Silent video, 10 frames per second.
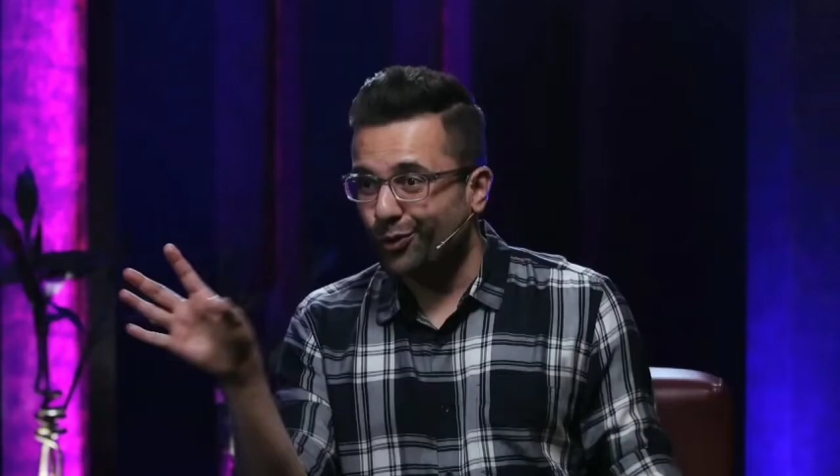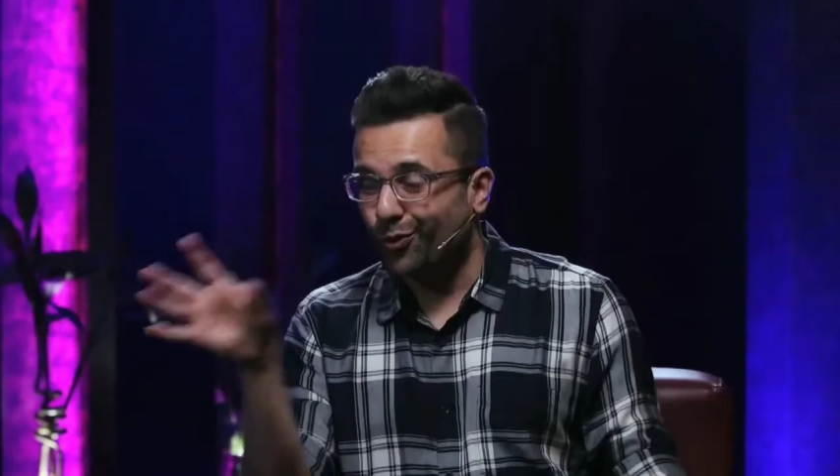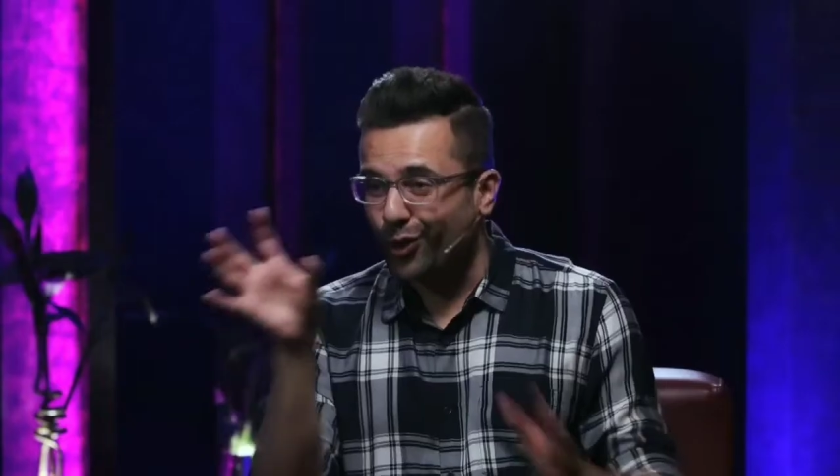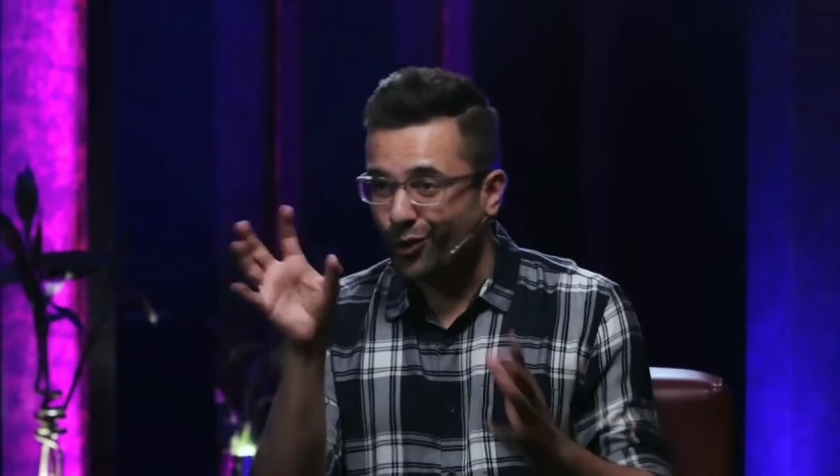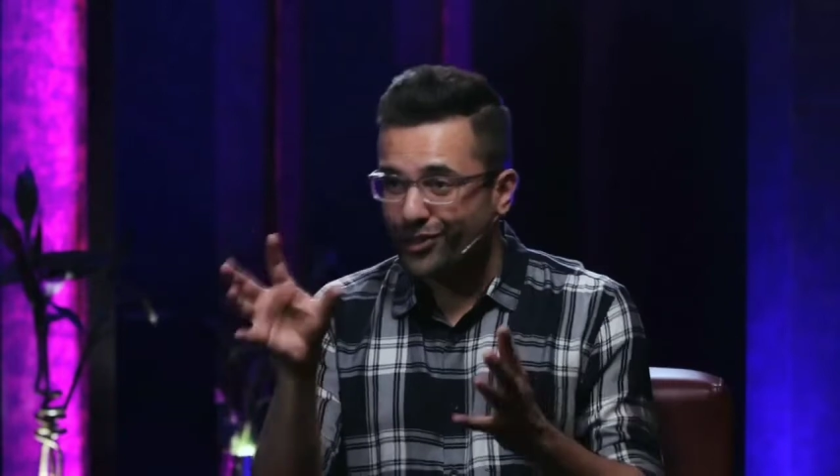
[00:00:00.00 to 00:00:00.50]
तो
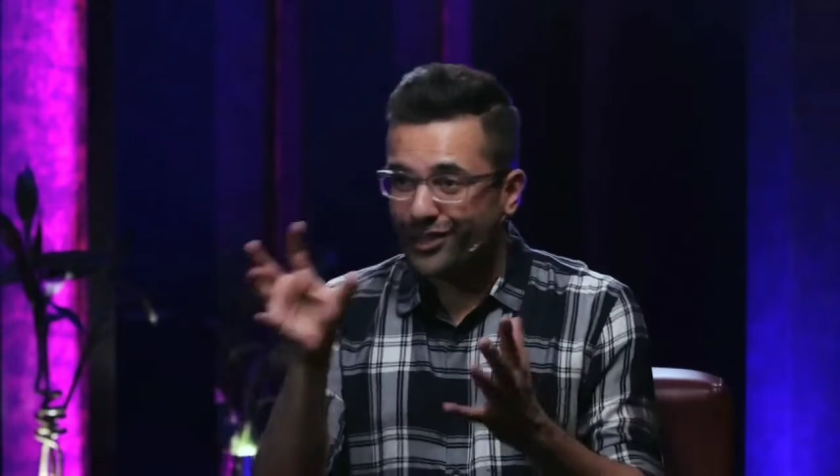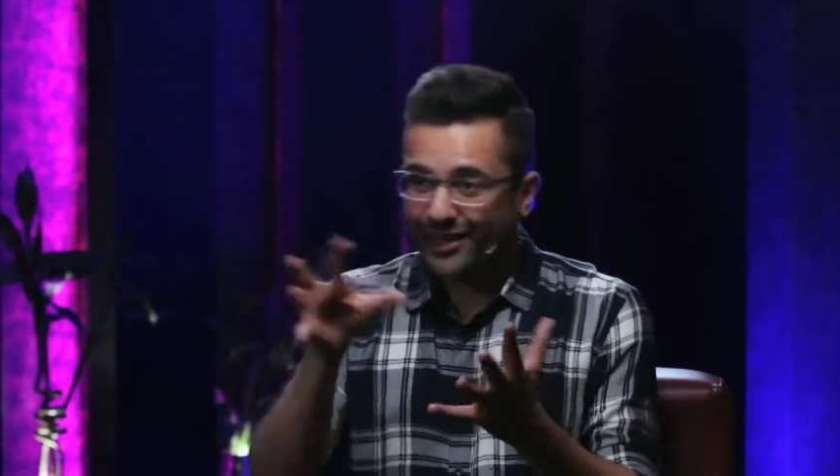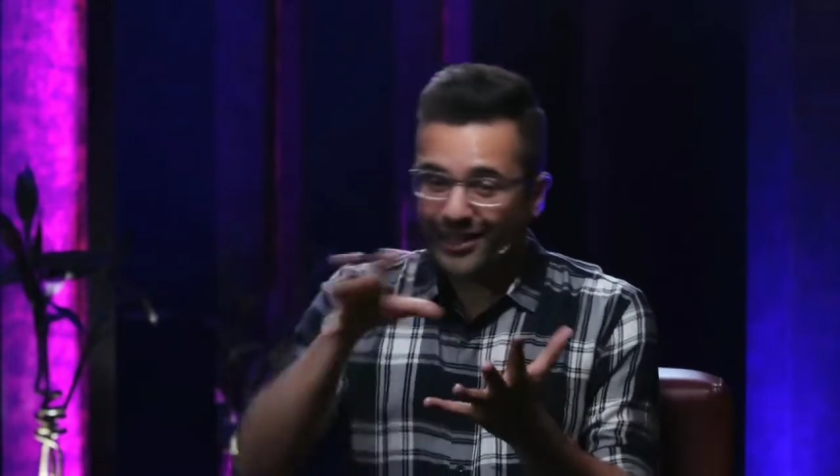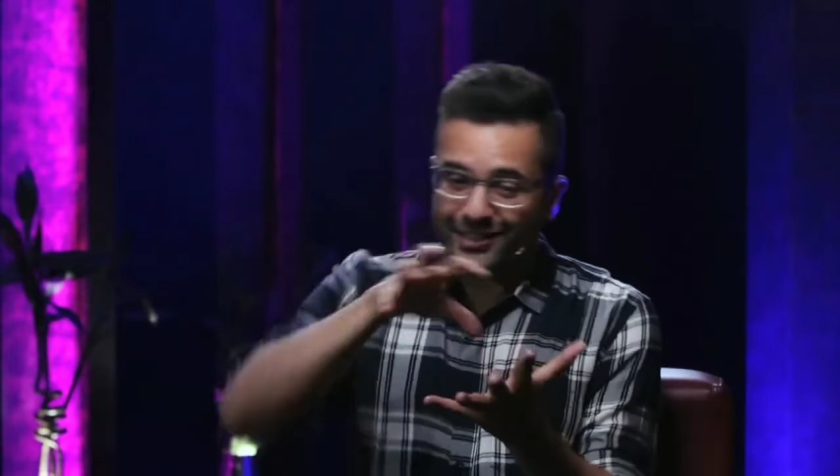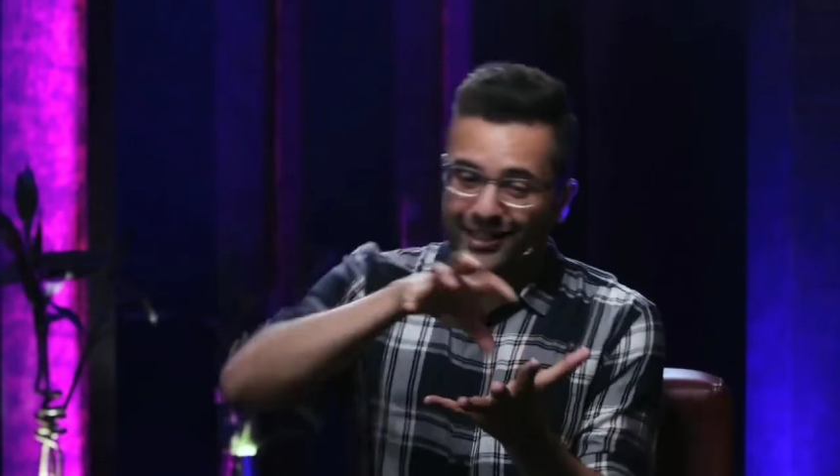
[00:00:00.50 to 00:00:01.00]
वॉट यू आर
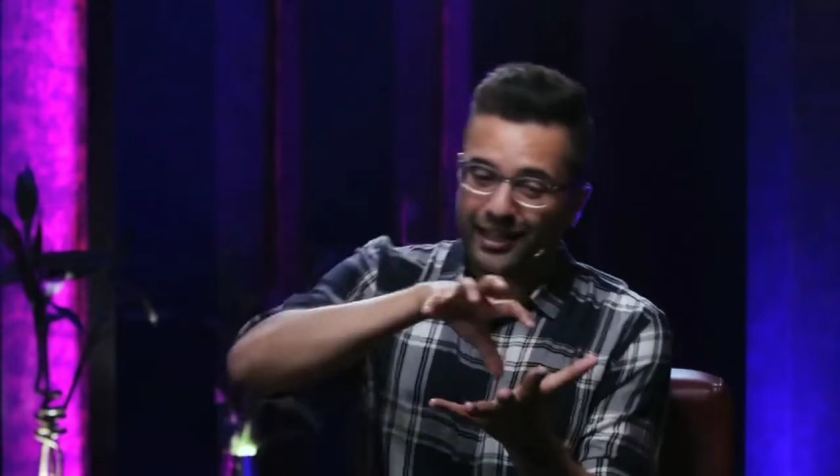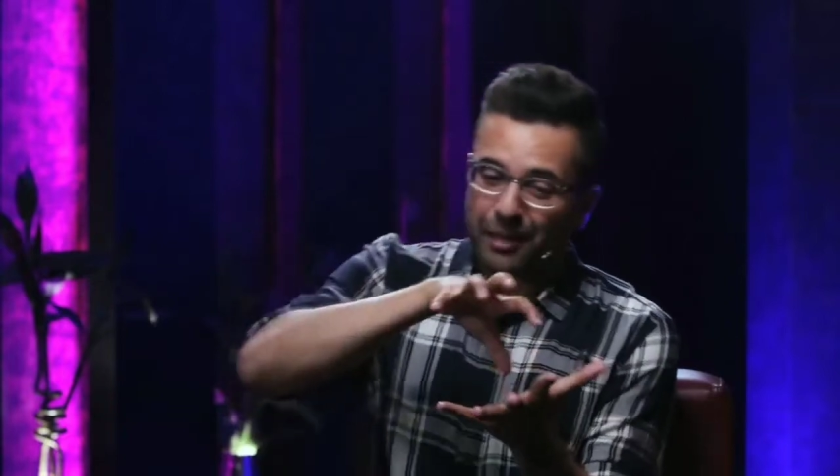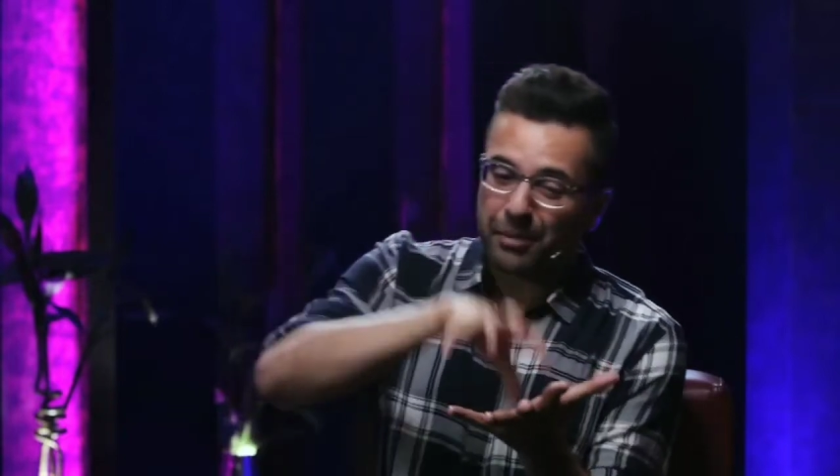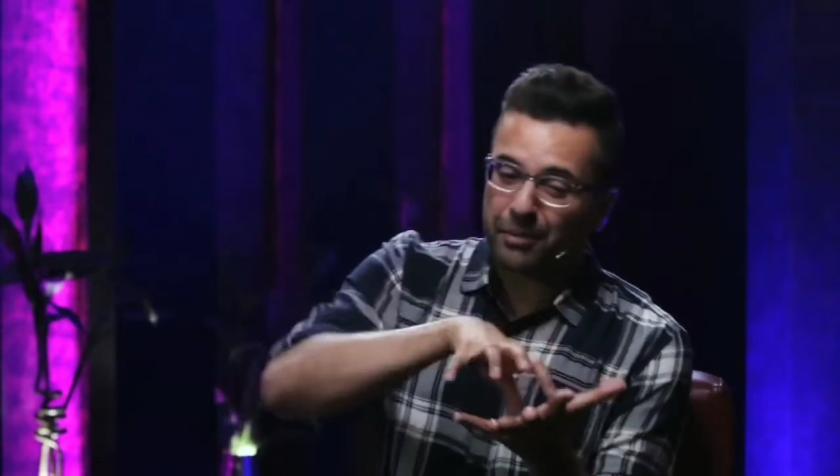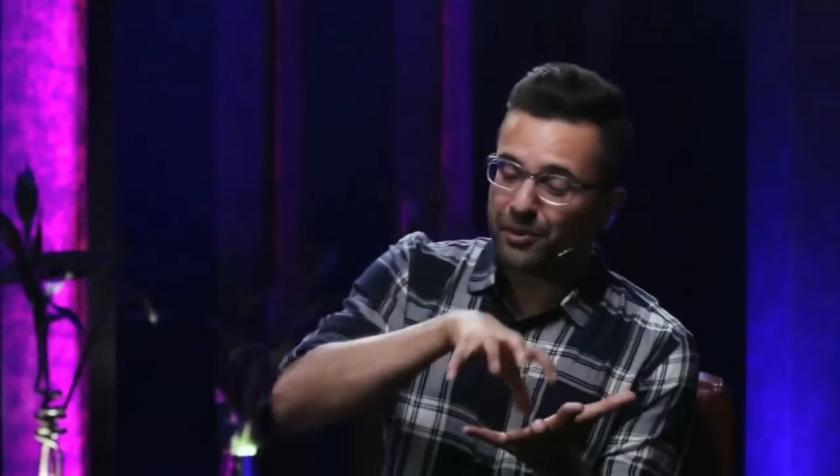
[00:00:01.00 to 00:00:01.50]
सेइंग इज कि
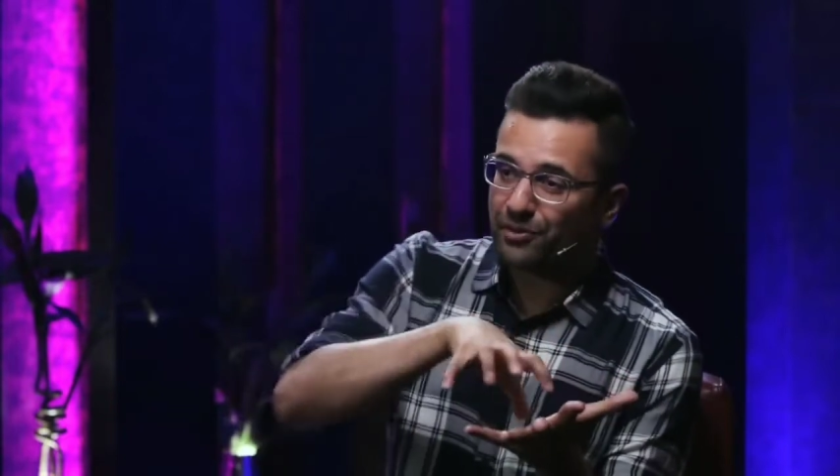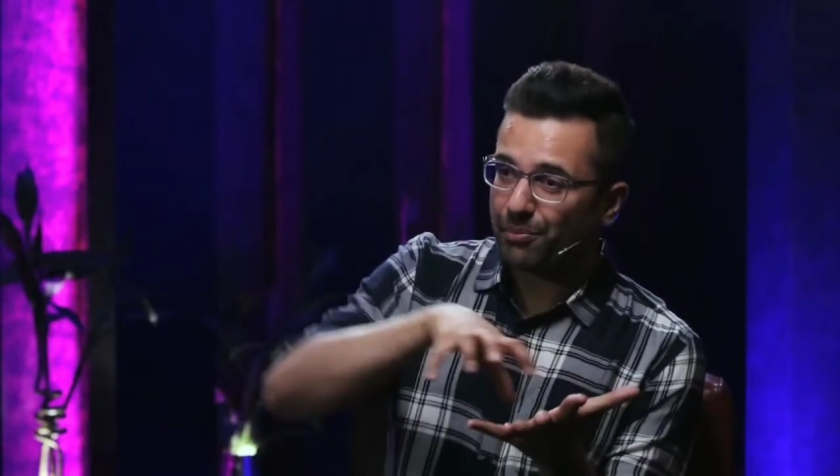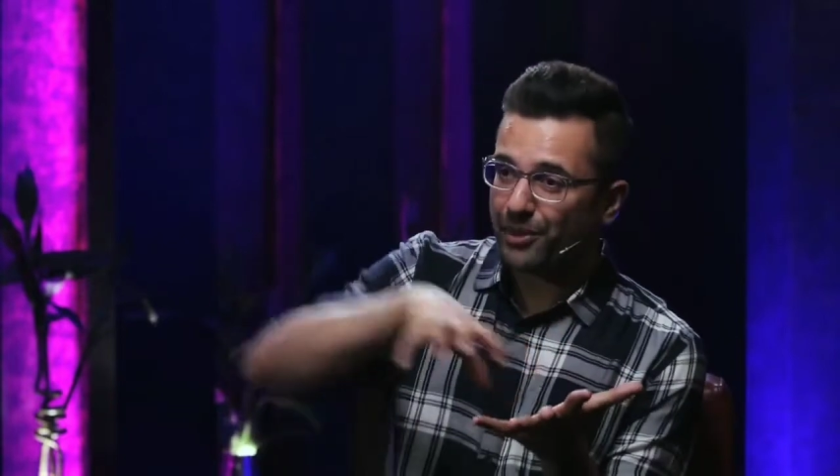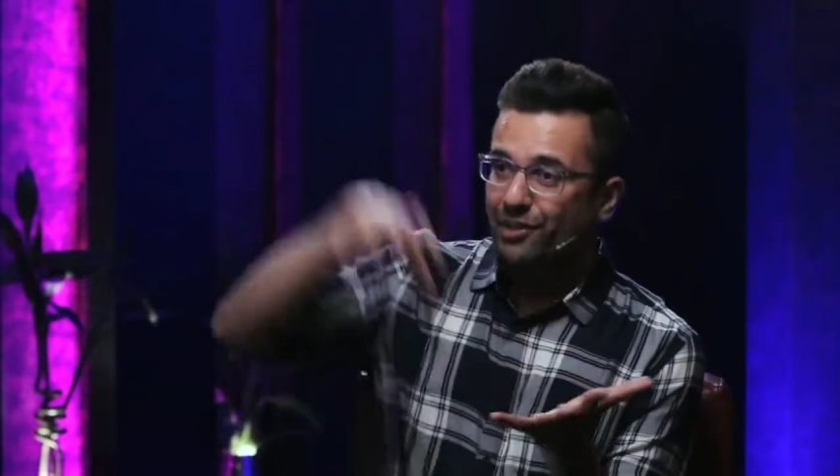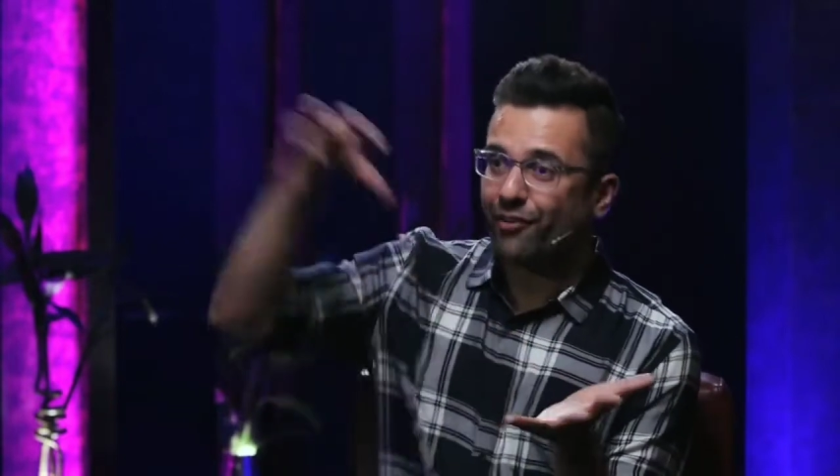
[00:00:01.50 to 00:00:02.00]
नब्बे
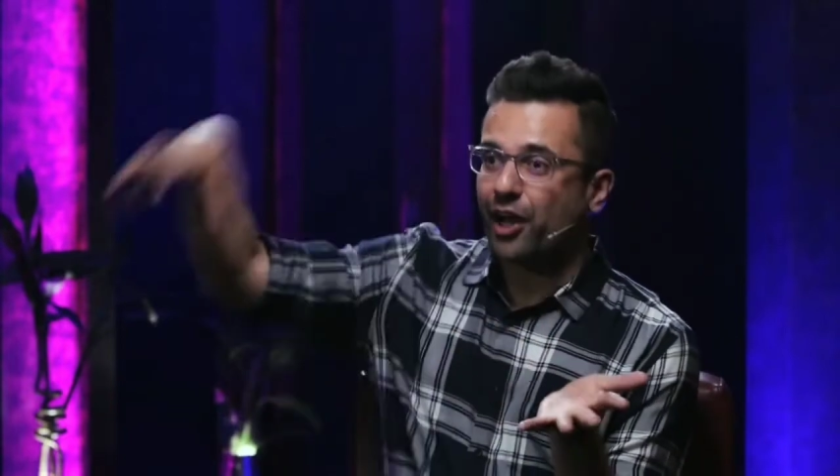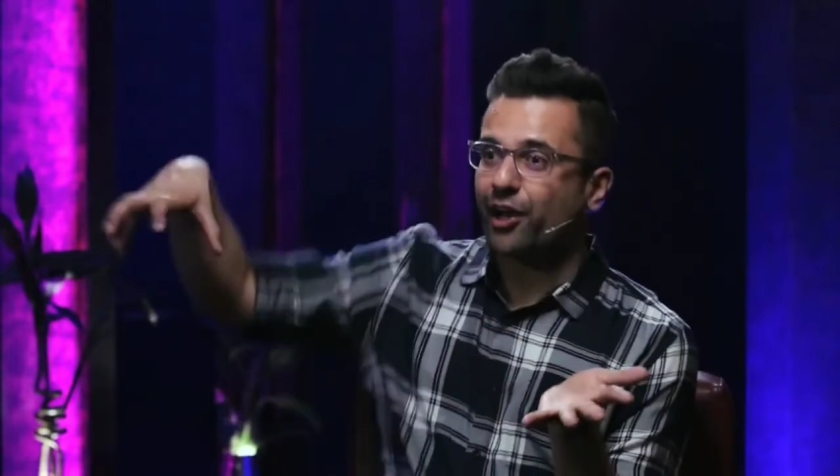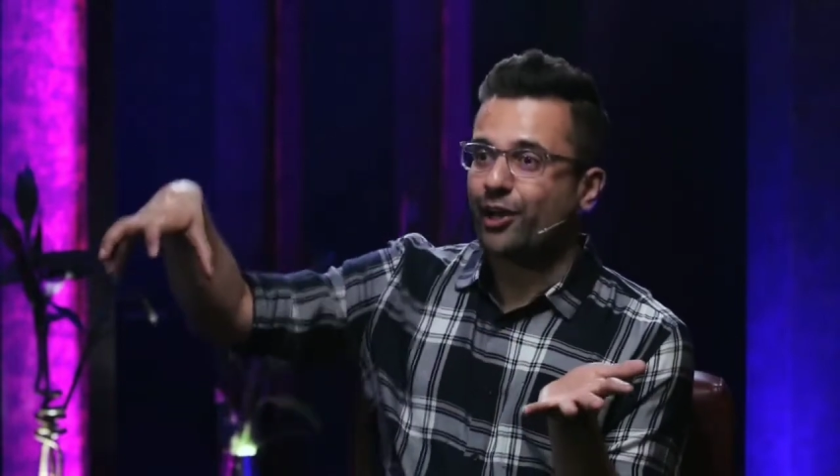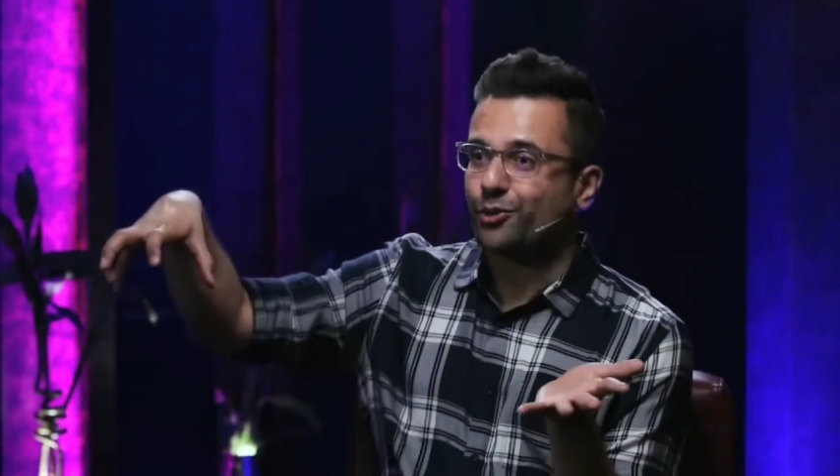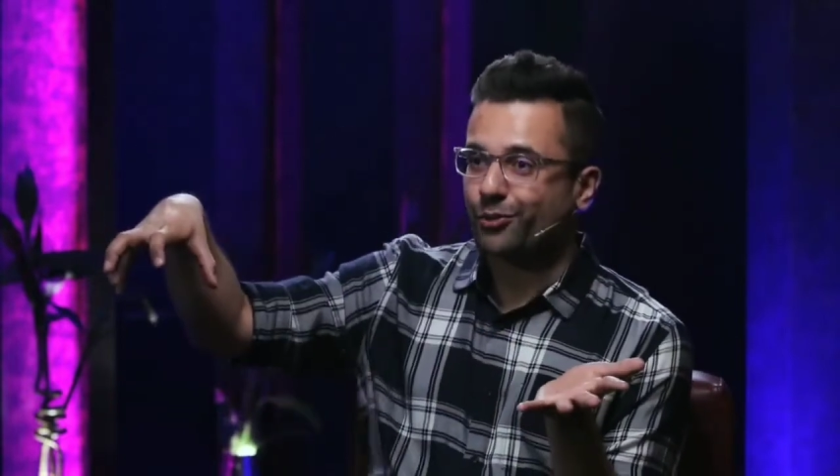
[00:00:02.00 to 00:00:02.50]
परसेंट पैसा वहां
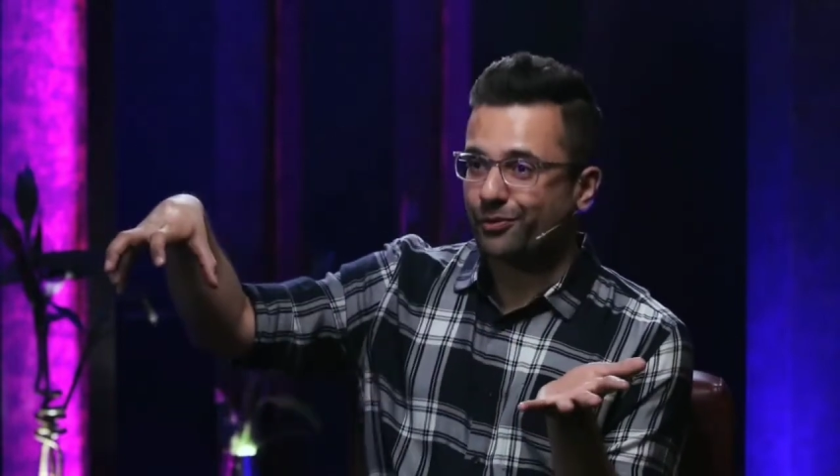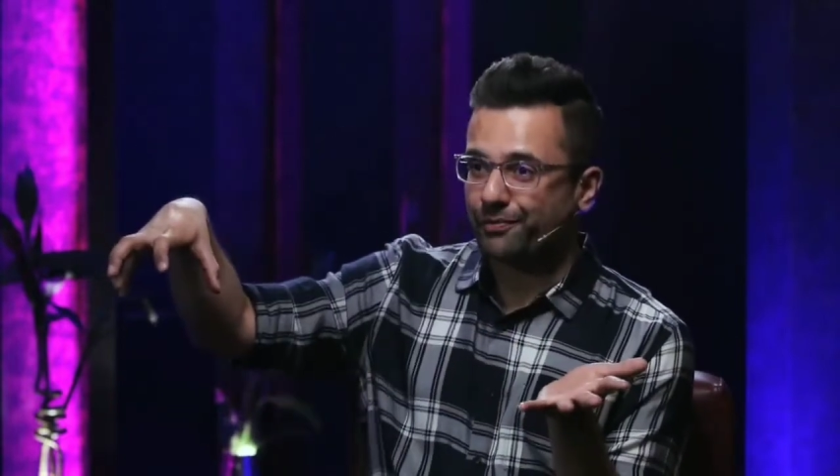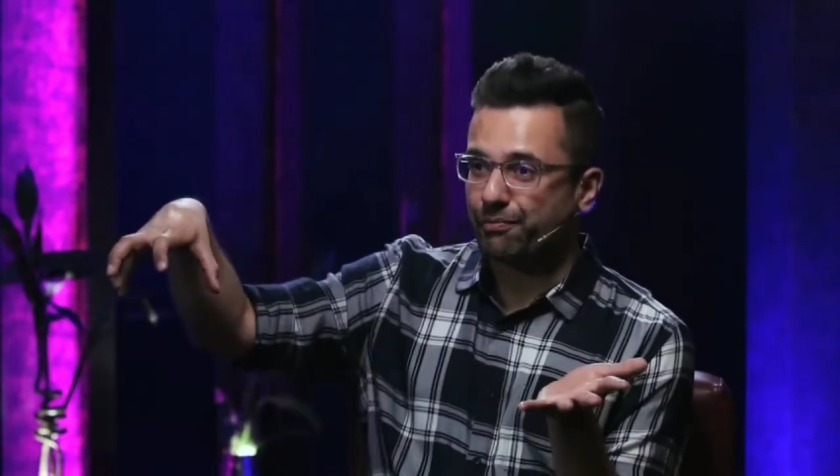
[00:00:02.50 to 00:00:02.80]
लगा दो